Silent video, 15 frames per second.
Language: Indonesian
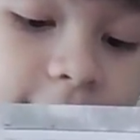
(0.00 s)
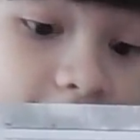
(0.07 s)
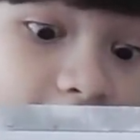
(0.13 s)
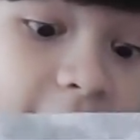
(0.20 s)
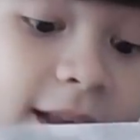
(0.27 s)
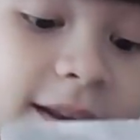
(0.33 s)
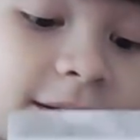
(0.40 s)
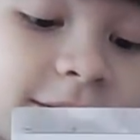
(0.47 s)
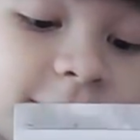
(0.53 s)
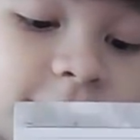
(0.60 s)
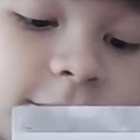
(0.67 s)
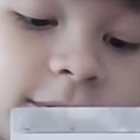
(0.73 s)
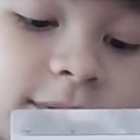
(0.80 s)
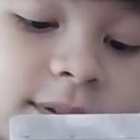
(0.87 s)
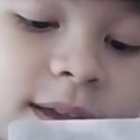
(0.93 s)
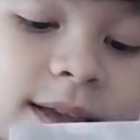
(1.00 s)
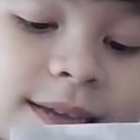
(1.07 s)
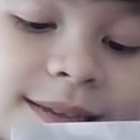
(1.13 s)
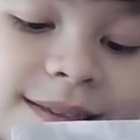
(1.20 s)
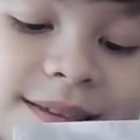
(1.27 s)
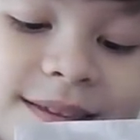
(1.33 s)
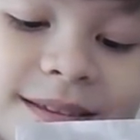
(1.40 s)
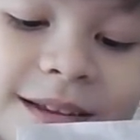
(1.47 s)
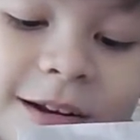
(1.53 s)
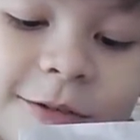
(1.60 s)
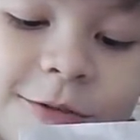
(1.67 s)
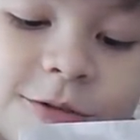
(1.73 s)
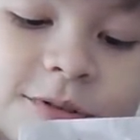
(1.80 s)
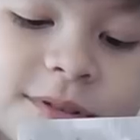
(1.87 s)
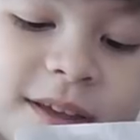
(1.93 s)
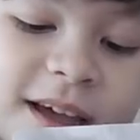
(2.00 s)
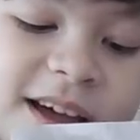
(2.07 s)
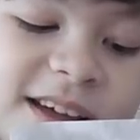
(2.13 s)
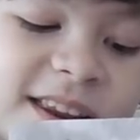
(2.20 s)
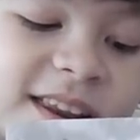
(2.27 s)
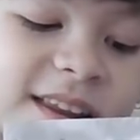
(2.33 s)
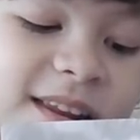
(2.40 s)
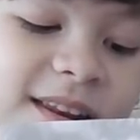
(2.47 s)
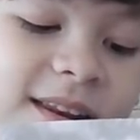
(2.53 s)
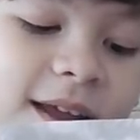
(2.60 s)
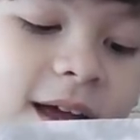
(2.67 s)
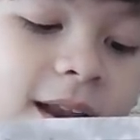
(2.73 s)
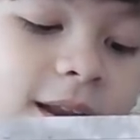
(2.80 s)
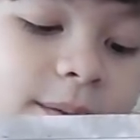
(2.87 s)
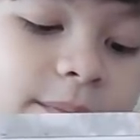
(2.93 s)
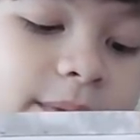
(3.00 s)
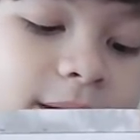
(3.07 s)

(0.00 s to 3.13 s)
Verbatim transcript: dan sukses terus ya dalam